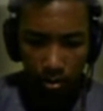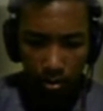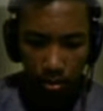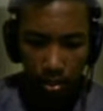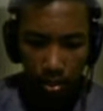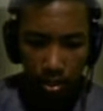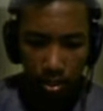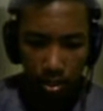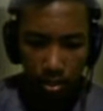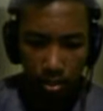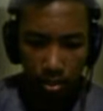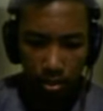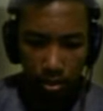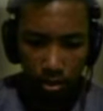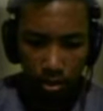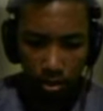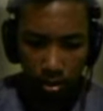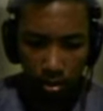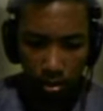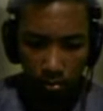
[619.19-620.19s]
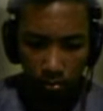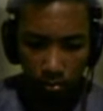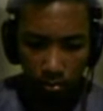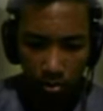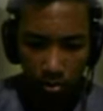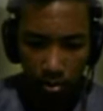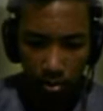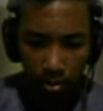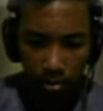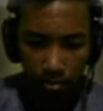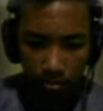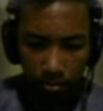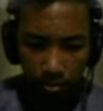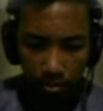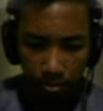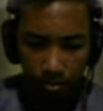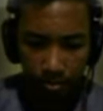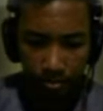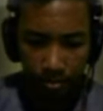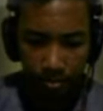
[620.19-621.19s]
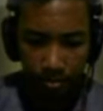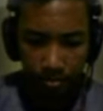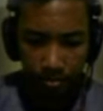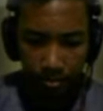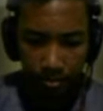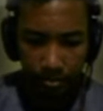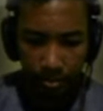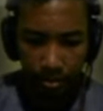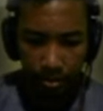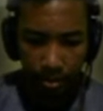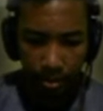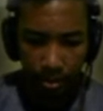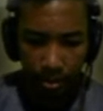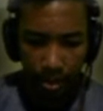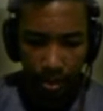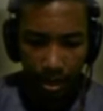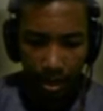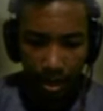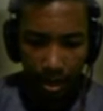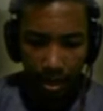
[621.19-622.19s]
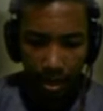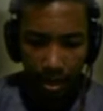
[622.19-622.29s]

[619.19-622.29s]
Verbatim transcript: Ini Tusuk tangannya Iya